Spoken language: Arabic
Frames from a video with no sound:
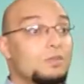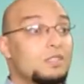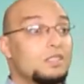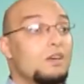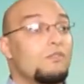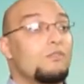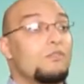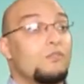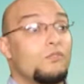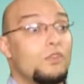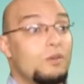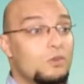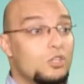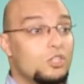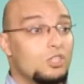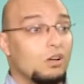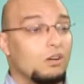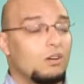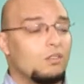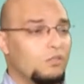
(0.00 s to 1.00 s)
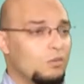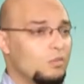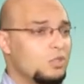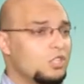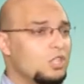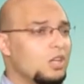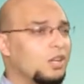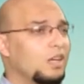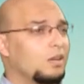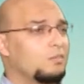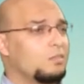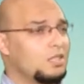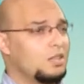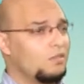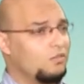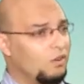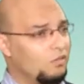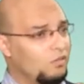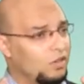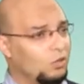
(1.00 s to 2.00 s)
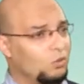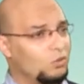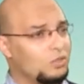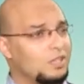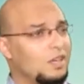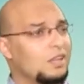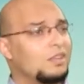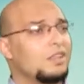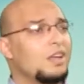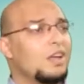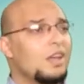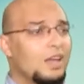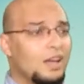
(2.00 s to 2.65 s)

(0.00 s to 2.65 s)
بزاف في المشتى في المشتى كاين بزاف الفيروسات